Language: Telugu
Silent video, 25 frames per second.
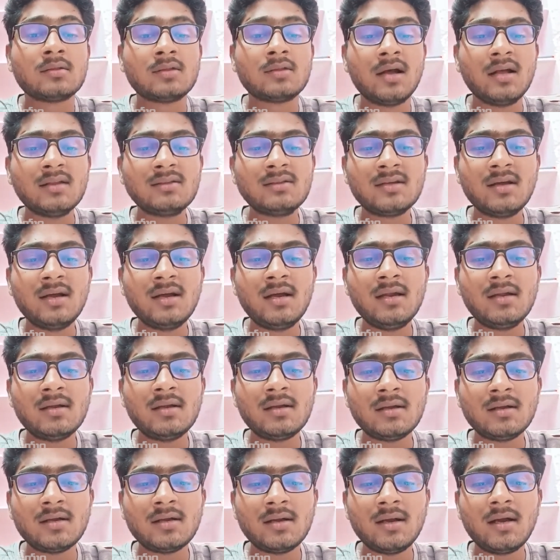
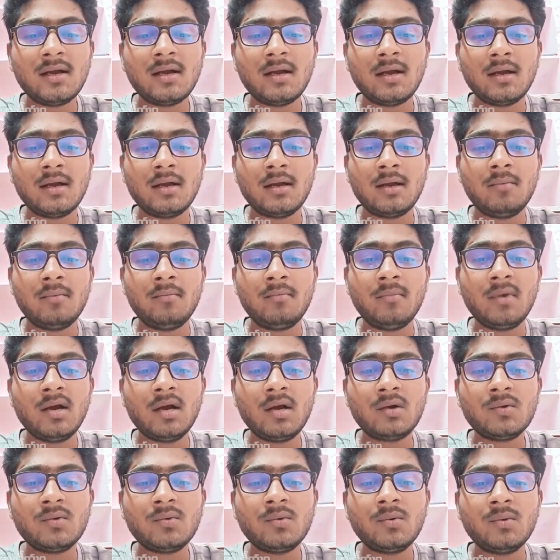తాత్కాలికంగా
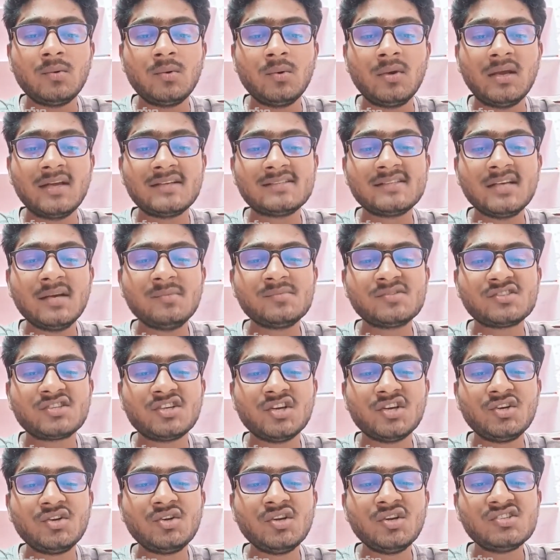మాకు ఎగ్జామ్
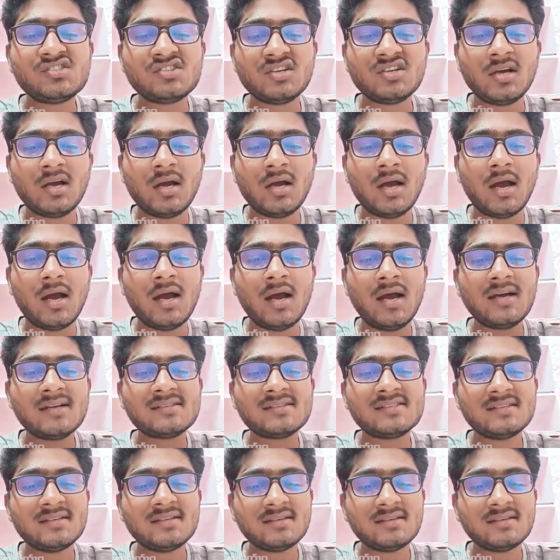షెడ్యూల్ ఇచ్చిన ఆ